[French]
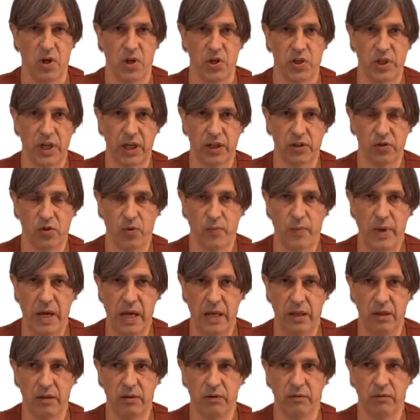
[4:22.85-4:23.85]
Chaque
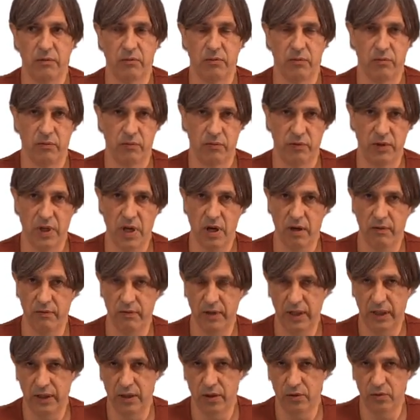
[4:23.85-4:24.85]
semaine vient
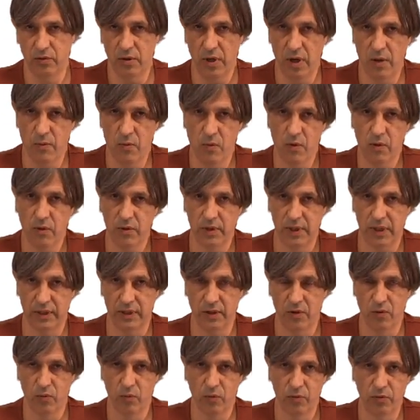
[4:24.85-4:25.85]
avec naturellement un
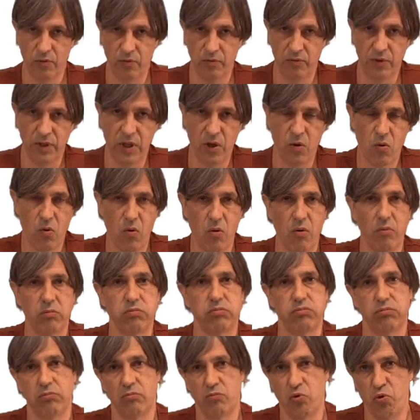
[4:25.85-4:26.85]
certain nombre de
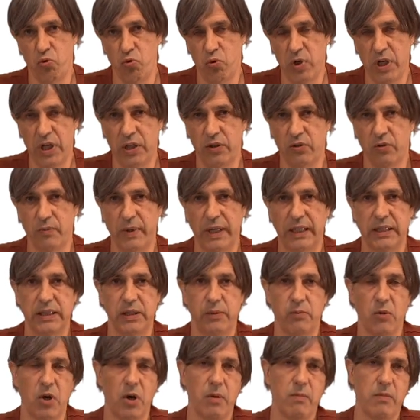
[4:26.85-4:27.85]
vidéos, 8 au
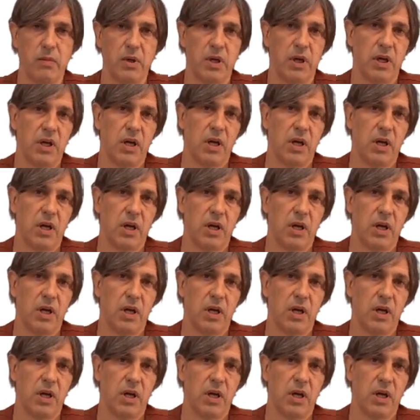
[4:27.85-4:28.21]
maximum.